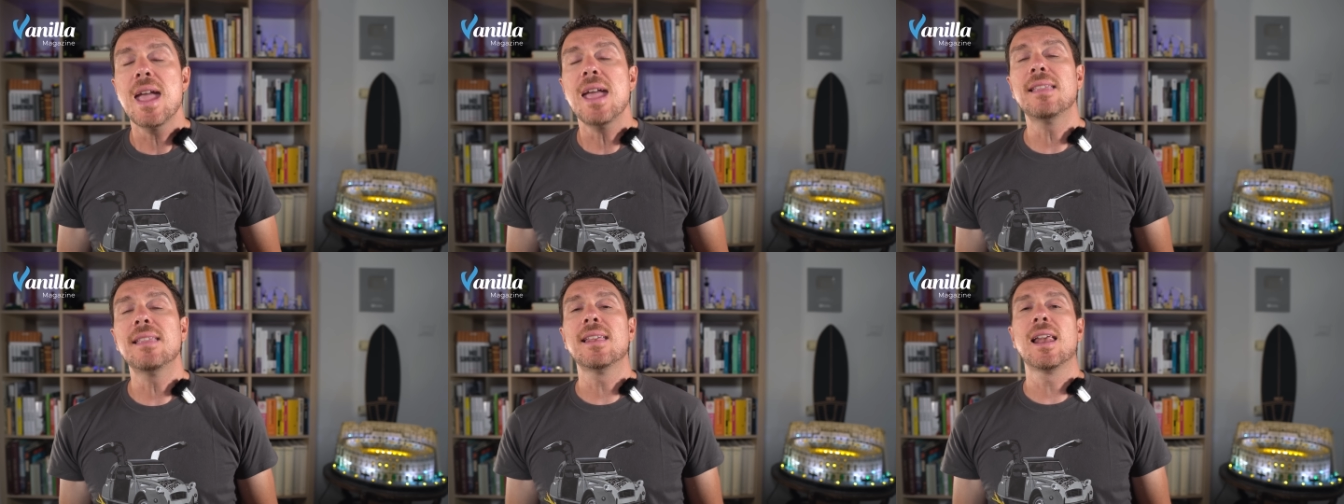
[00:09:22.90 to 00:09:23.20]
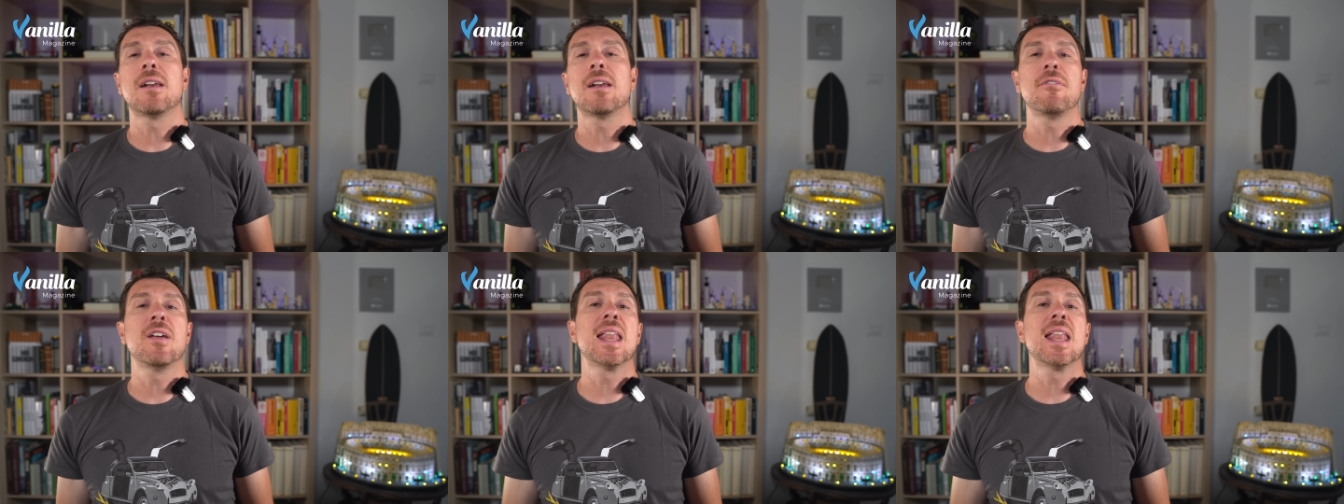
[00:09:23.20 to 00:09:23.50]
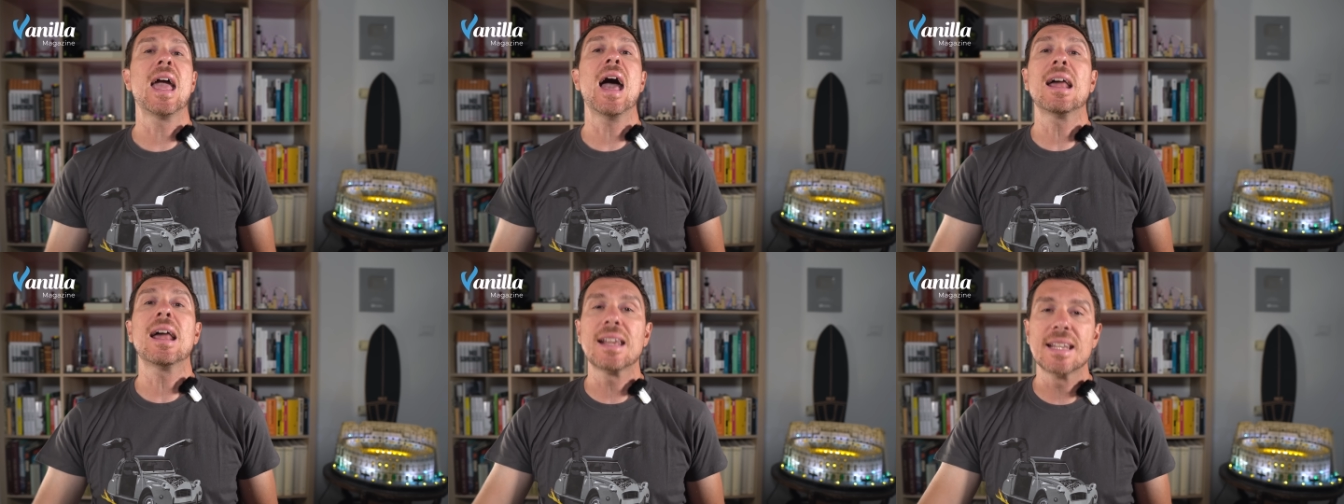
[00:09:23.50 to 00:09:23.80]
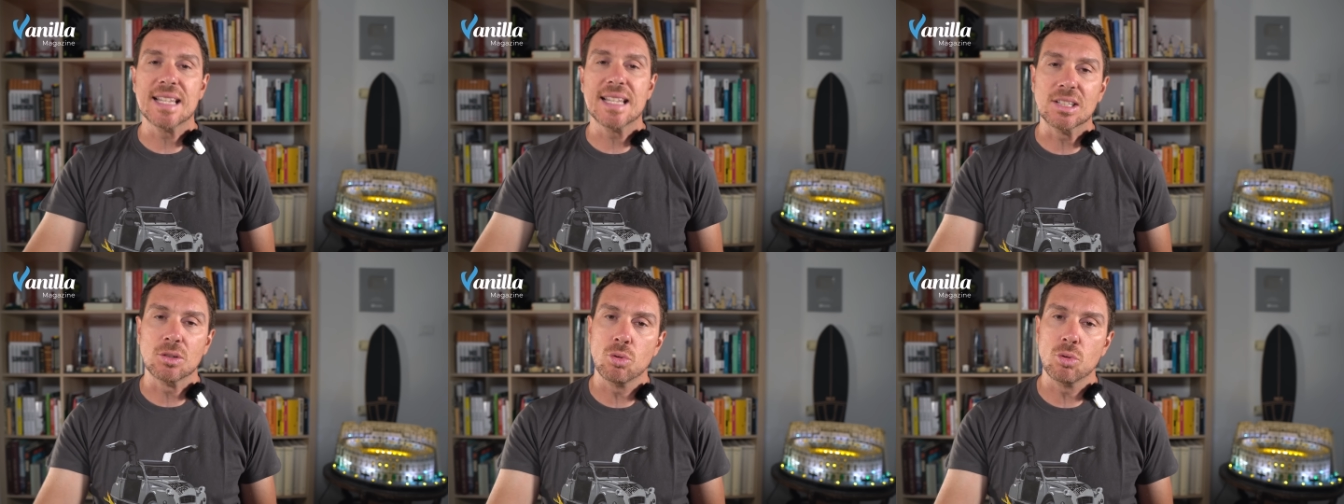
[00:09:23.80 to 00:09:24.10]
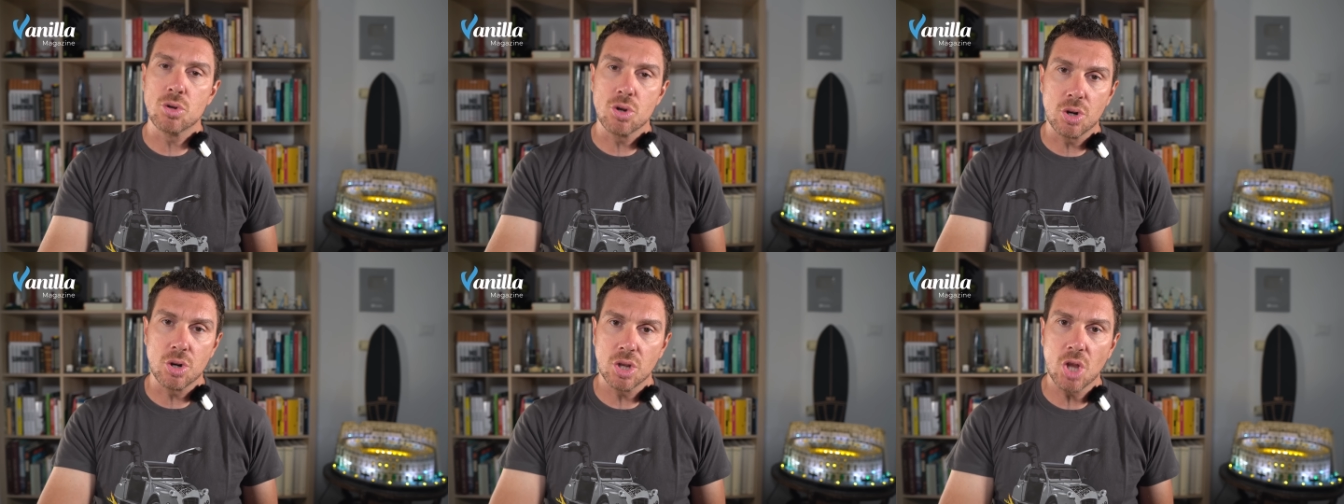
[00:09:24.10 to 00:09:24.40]
Hitler venne arrestato
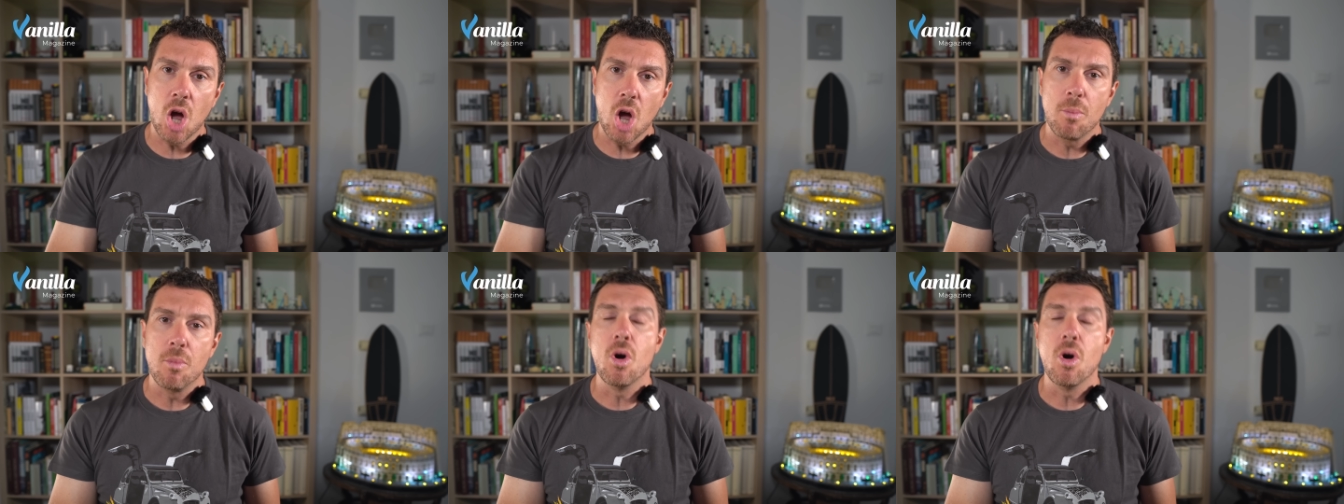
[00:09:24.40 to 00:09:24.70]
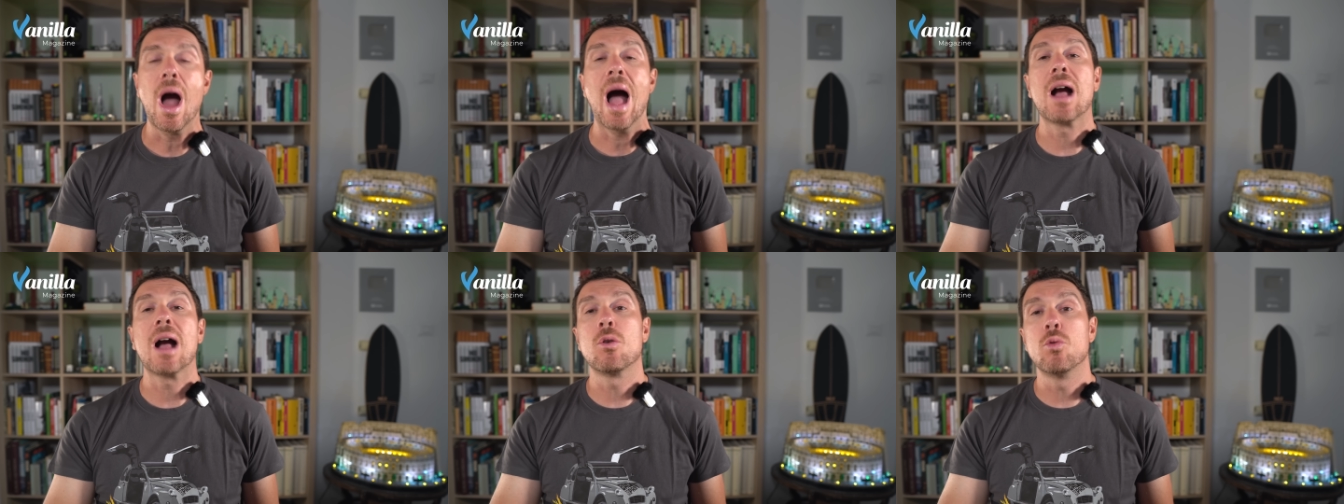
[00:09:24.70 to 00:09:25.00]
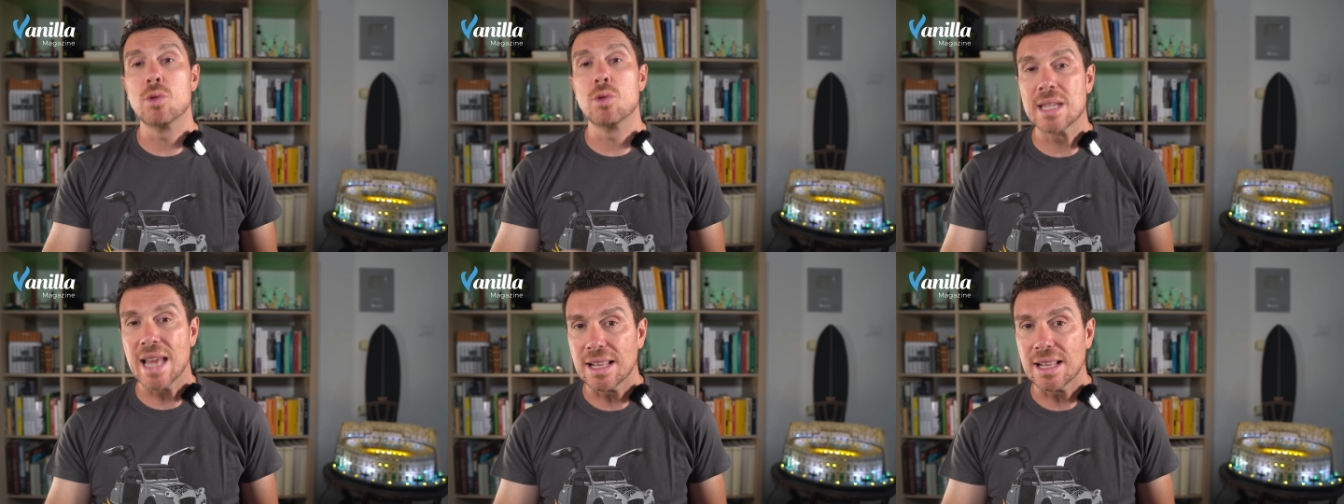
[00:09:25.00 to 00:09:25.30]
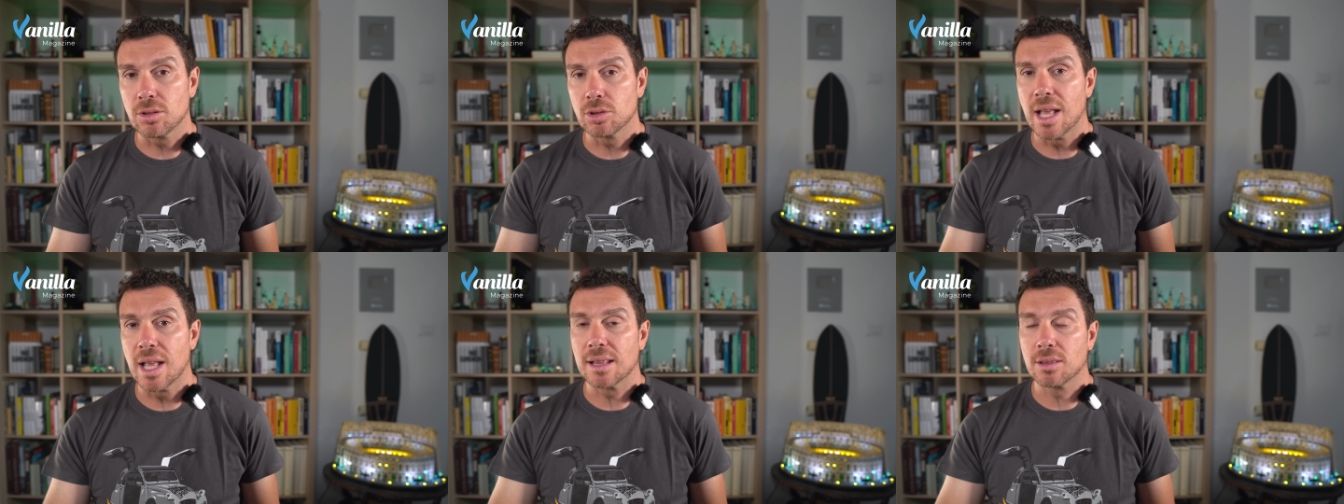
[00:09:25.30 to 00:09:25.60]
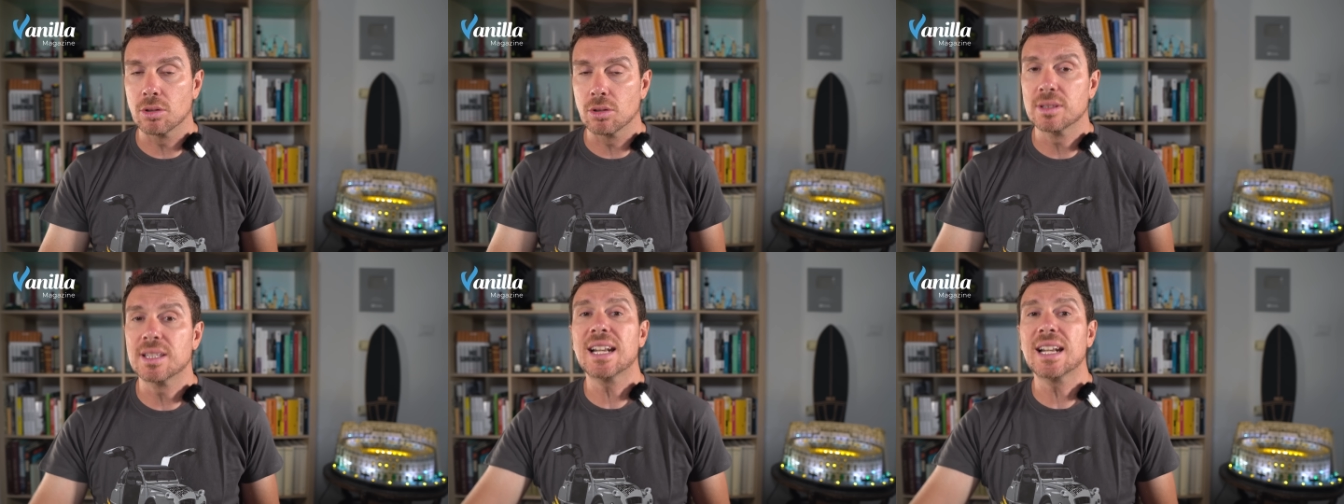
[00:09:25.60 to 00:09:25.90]
due giorni dopo, accusato di
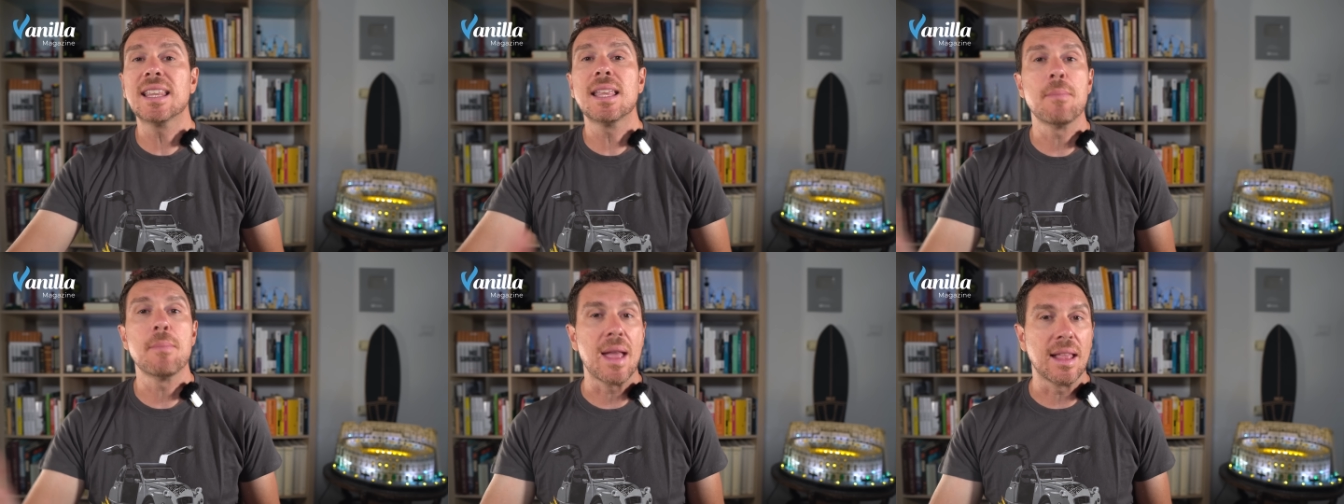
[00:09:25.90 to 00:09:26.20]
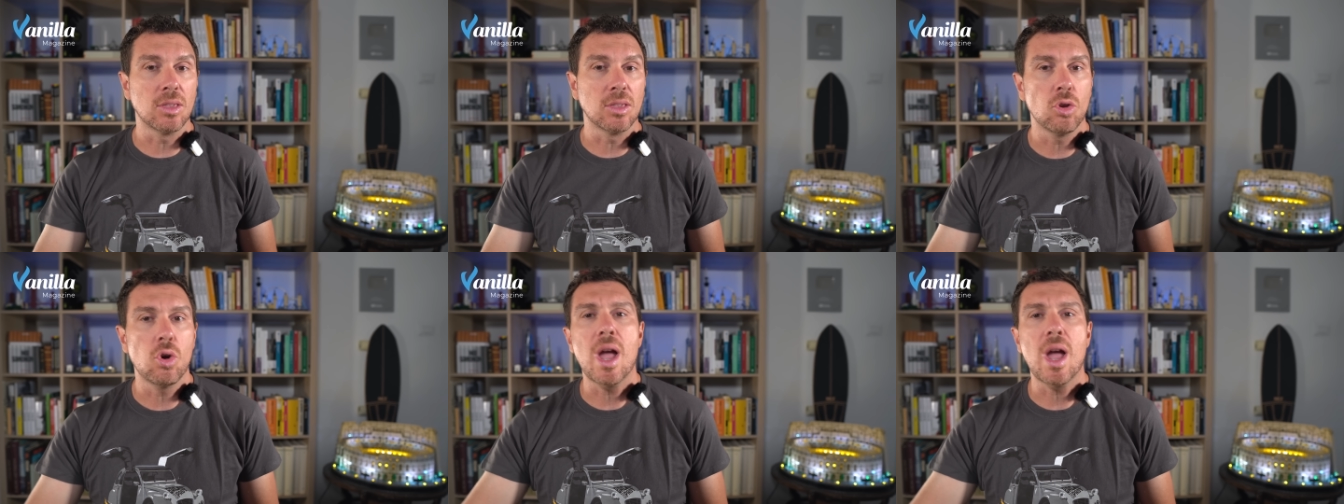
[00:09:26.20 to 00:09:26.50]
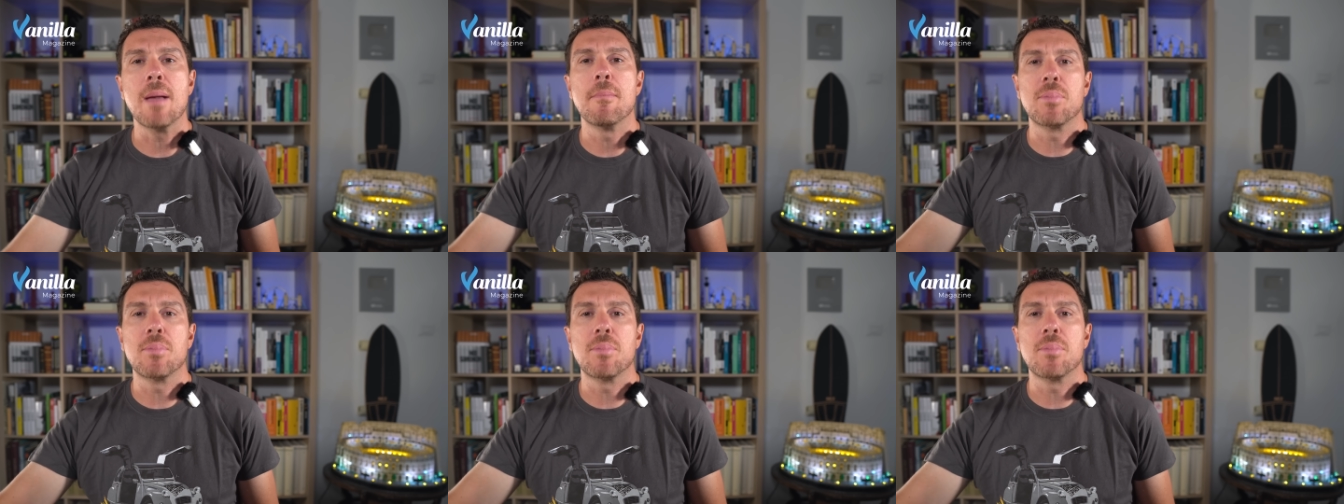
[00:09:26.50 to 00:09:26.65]
alto tradimento e